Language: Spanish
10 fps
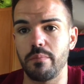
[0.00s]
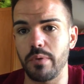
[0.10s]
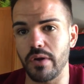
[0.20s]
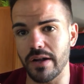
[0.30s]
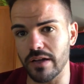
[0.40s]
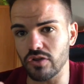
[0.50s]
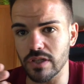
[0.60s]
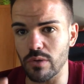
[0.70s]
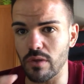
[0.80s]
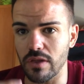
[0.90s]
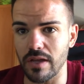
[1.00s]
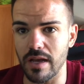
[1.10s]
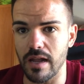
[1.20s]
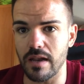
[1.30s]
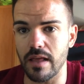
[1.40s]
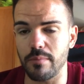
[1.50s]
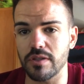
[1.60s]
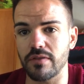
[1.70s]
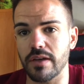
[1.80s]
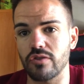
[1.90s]
Pero en el caso que sea un cereal, hemos
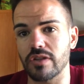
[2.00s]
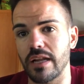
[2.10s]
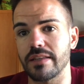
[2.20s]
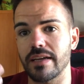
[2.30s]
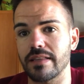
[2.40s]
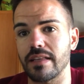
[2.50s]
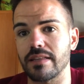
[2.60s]
de fijarnos que la etiqueta